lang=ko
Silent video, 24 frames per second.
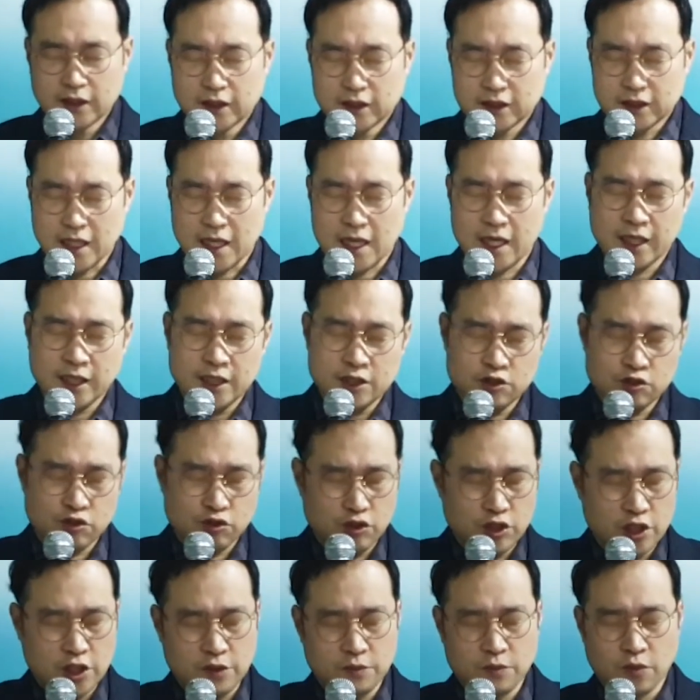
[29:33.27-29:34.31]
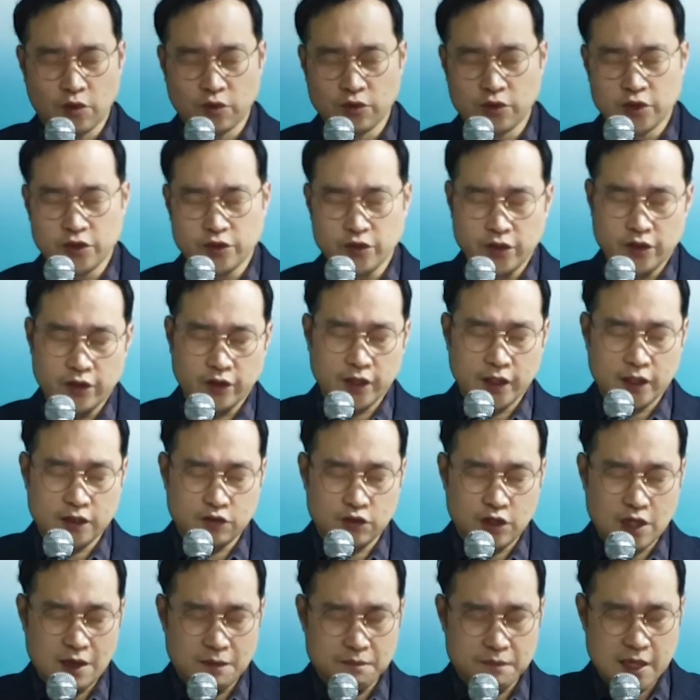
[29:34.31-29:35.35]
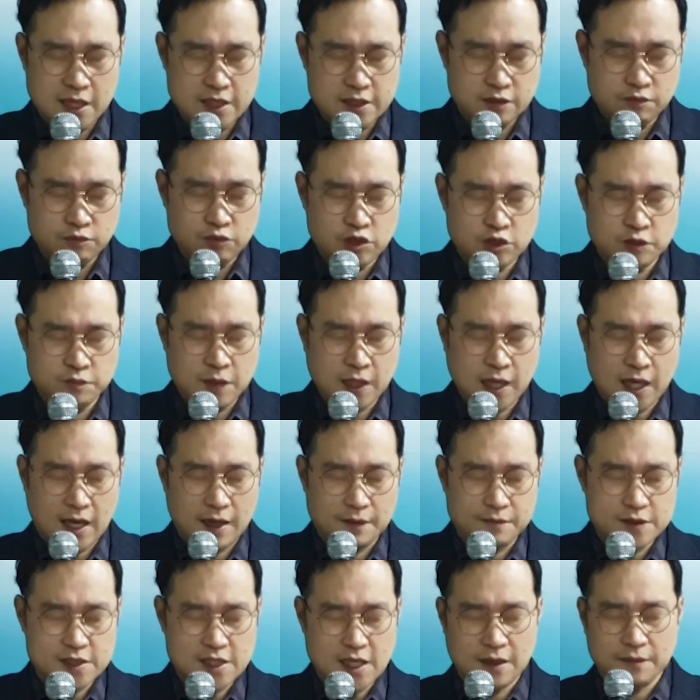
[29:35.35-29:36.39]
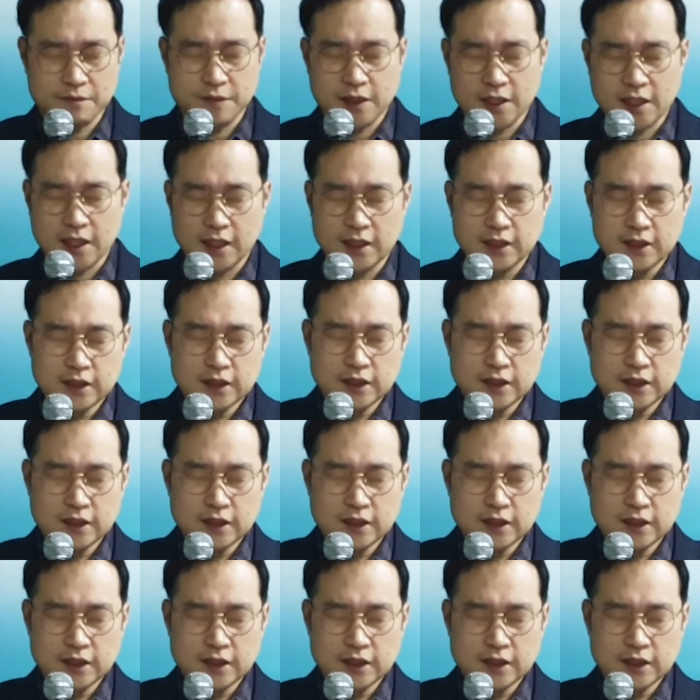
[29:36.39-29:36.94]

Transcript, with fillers: 사랑의 주님, 오늘도 이렇게 귀한 말씀 주심해 감사합니다.